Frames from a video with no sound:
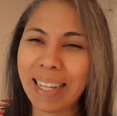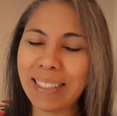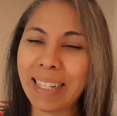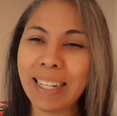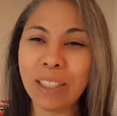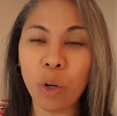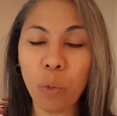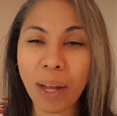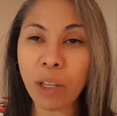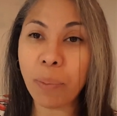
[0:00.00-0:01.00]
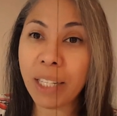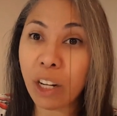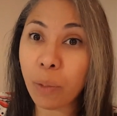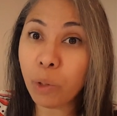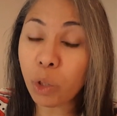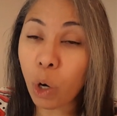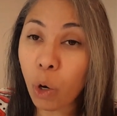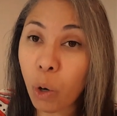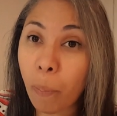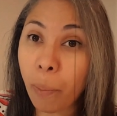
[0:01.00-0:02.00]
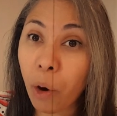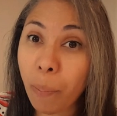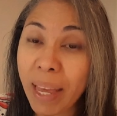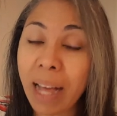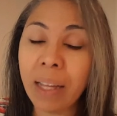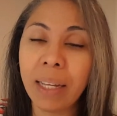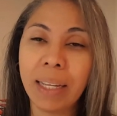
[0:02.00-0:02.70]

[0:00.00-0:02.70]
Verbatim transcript: así el de esto nublado brille como un sol con luz propia,